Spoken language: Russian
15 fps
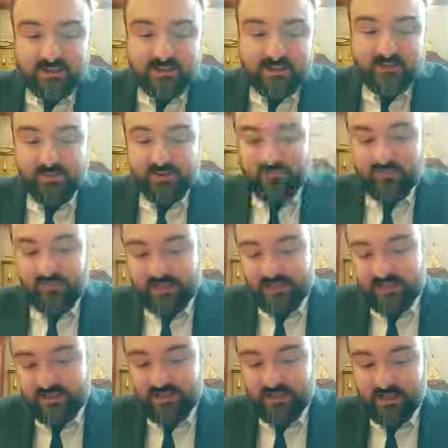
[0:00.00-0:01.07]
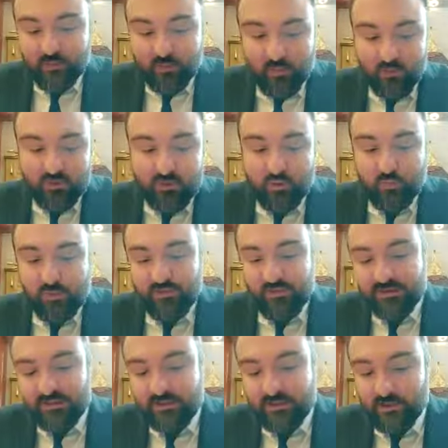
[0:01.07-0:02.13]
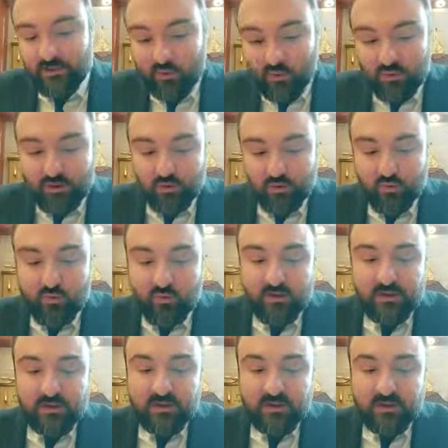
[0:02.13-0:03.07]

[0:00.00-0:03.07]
и проводить аналогию, проводить логику,